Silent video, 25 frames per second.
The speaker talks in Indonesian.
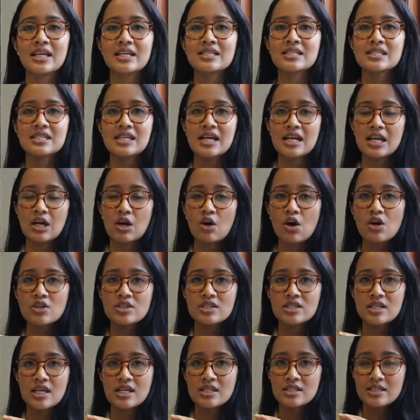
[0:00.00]
secara
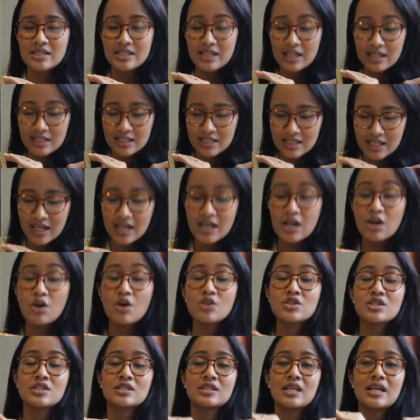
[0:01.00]
konsisten secara
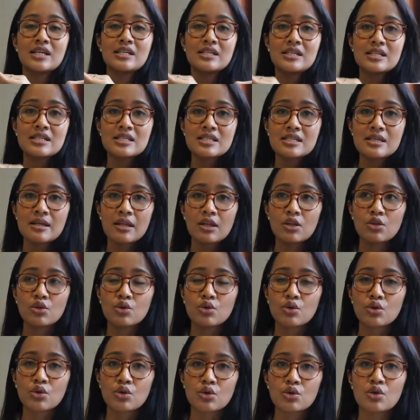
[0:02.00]
konsisten di
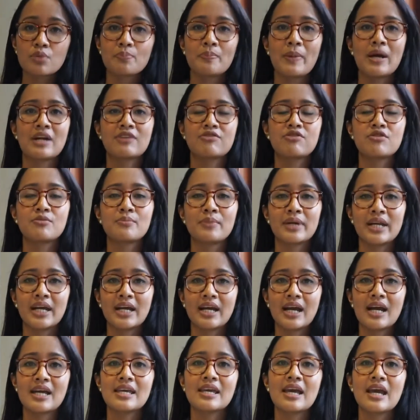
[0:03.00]
seluruh parfum
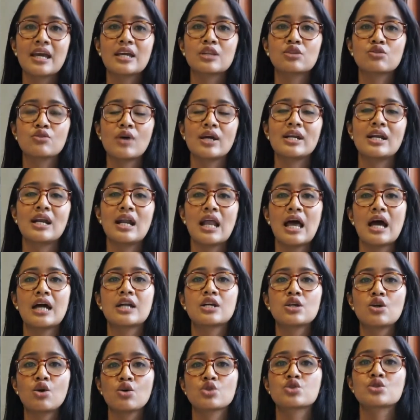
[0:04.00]
mereka yaitu
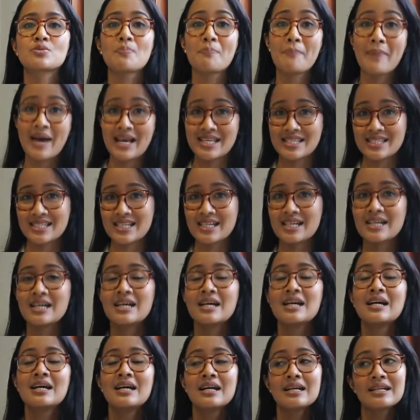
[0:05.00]
adalah notes mask
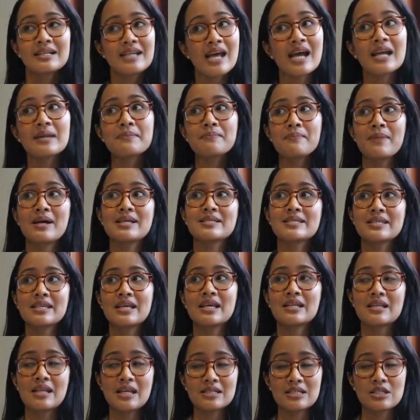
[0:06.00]
dan
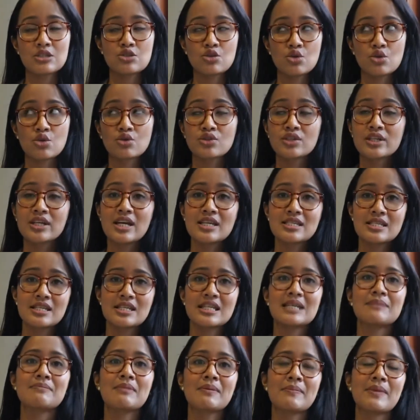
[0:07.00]
masknya Narciso Rodriguez
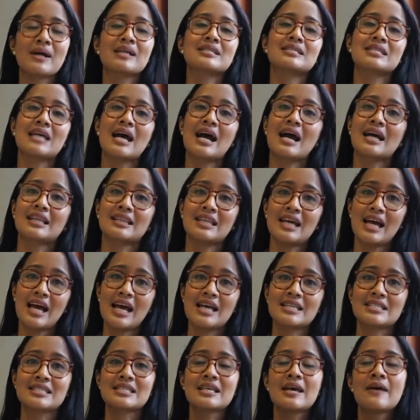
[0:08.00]
ini memang sangat
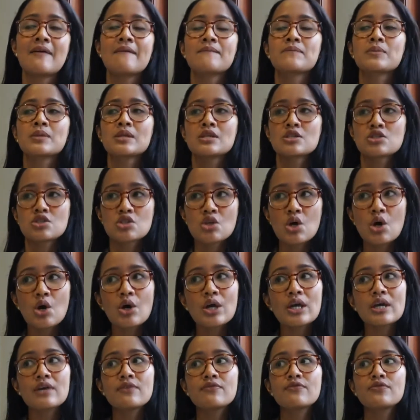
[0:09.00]
khas So
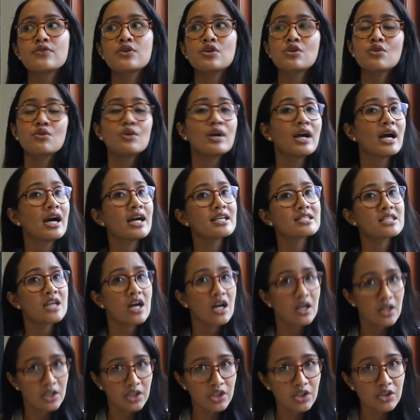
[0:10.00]
if you guys
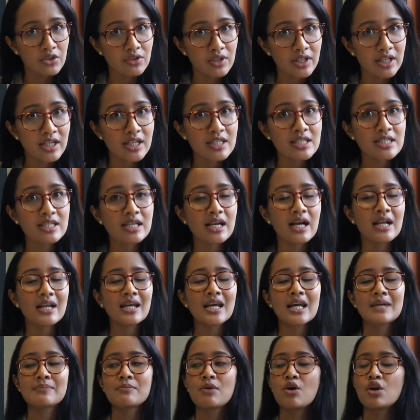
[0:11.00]
are curious,
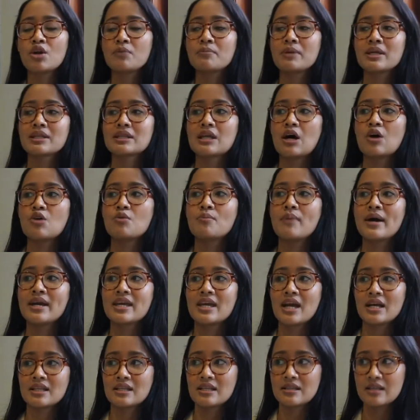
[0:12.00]
kalian mau lebih tahu
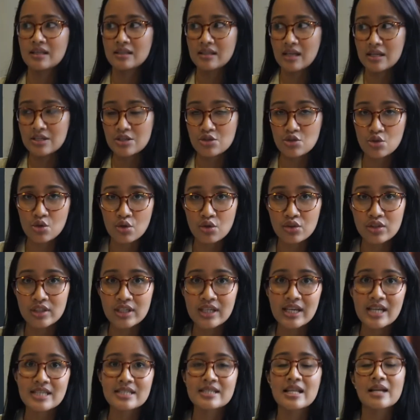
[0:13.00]
banyak tentang Narciso
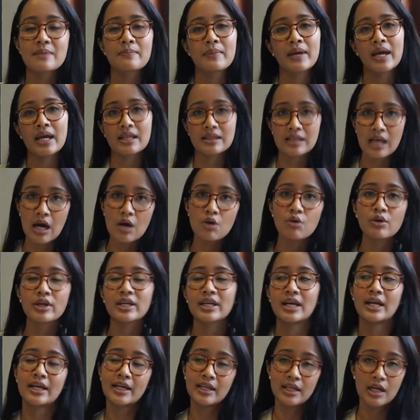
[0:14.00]
Rodriguez dan pengen tahu
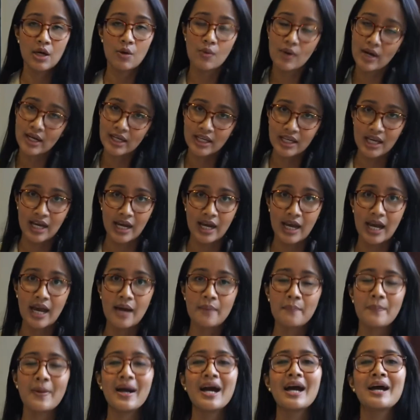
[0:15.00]
kira-kira wanginya
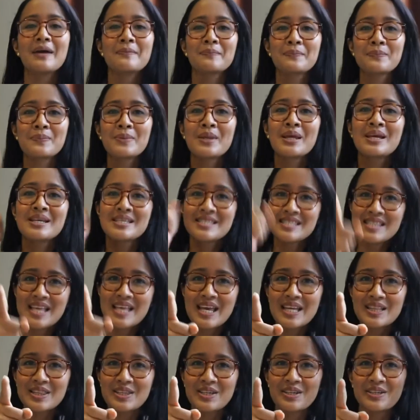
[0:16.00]
kayak apa,
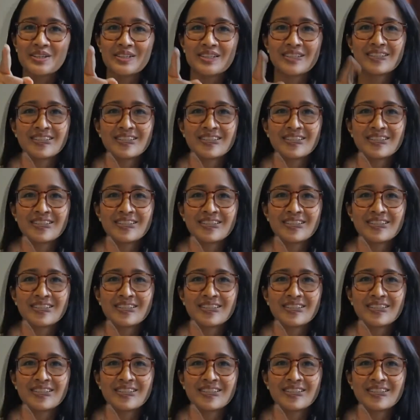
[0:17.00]
stay tuned.